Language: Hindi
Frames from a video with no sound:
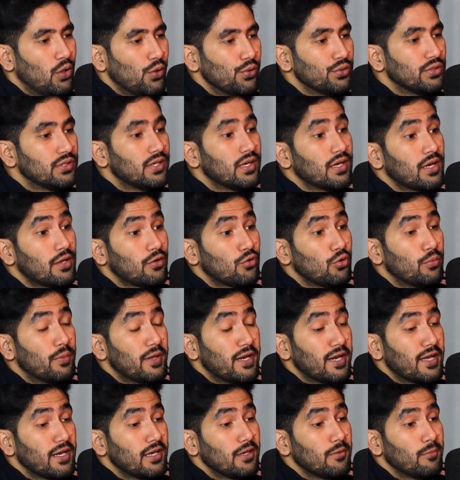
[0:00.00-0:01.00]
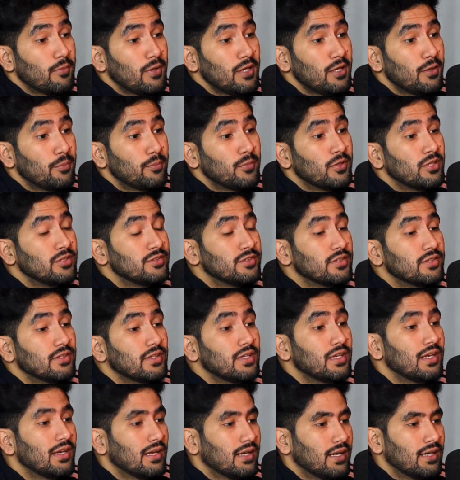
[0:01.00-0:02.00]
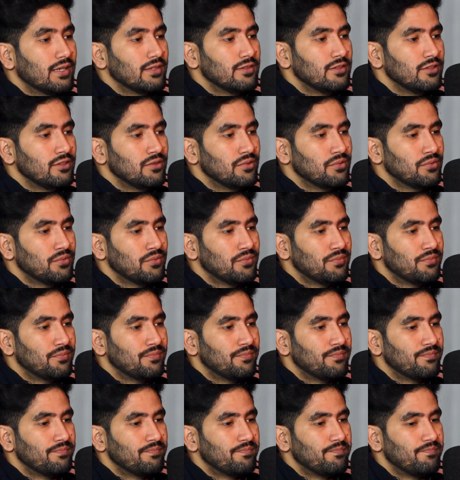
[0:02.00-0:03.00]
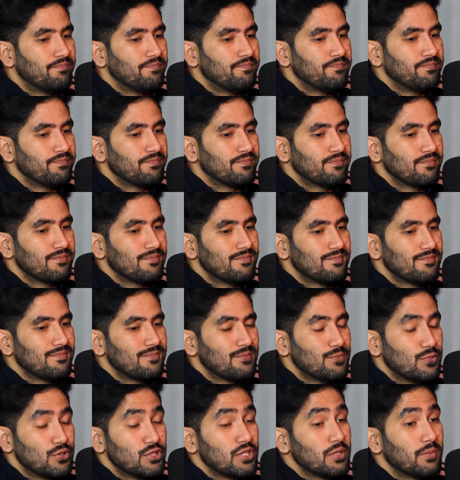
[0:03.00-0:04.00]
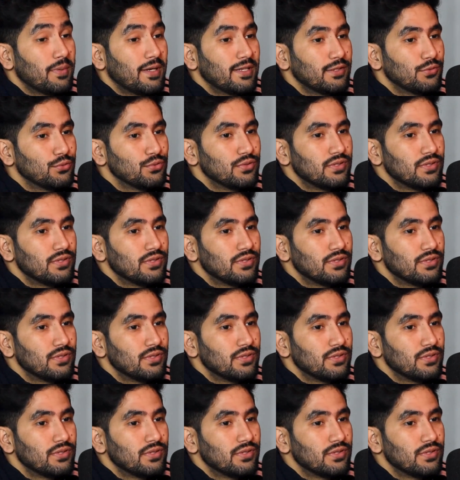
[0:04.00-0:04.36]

खुद के घर को बनाने में अपनी जिंदगी लगा दी हो मुझे बात